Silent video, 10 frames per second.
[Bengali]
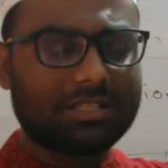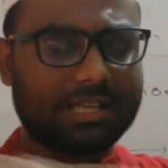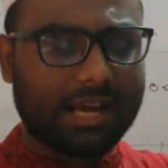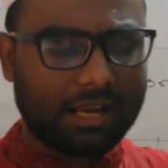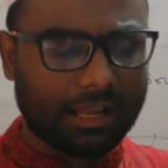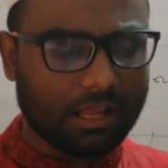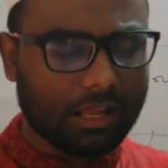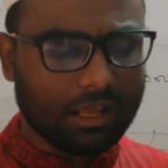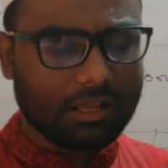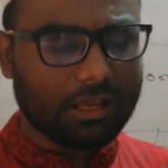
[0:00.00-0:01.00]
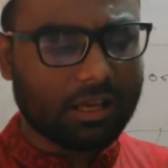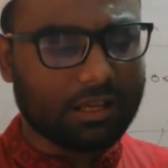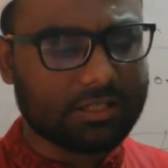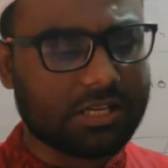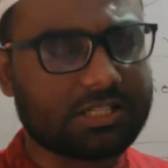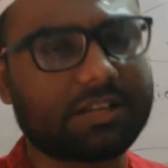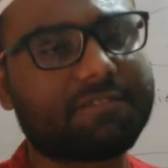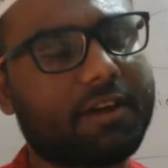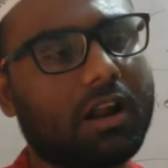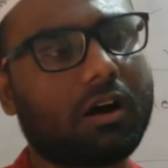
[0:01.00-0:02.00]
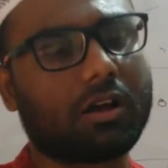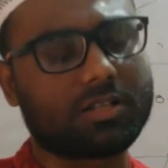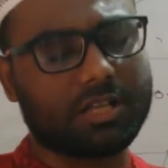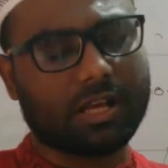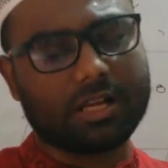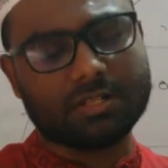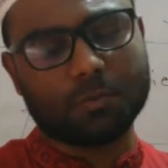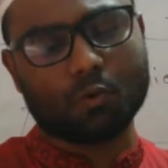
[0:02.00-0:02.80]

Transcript: যেখানে জালটাকে ফেলা হয় সেখানে যেমন